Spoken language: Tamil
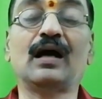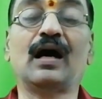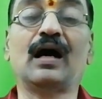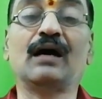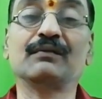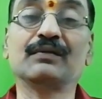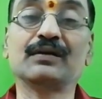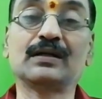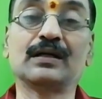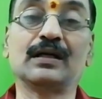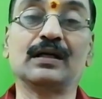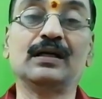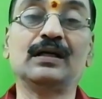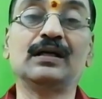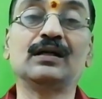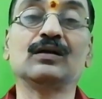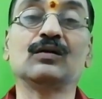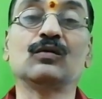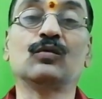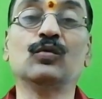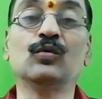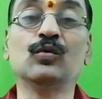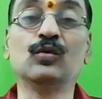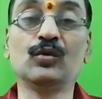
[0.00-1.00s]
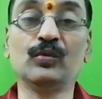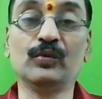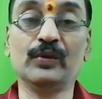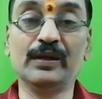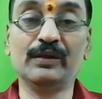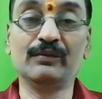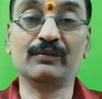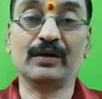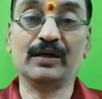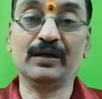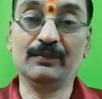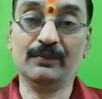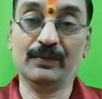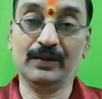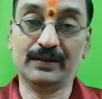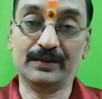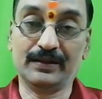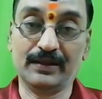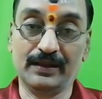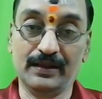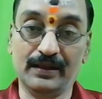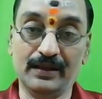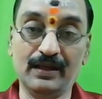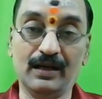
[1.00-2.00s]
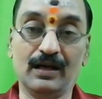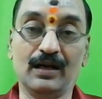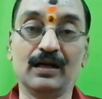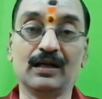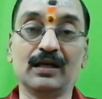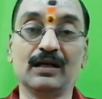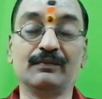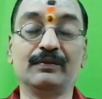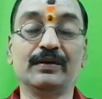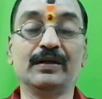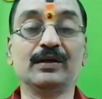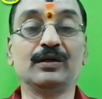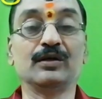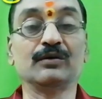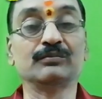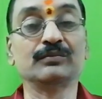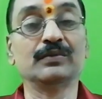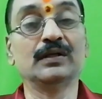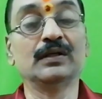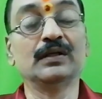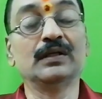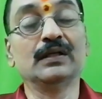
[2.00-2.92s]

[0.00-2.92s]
அவர்கள் குருவை வழிபட்டே ஆக வேண்டும்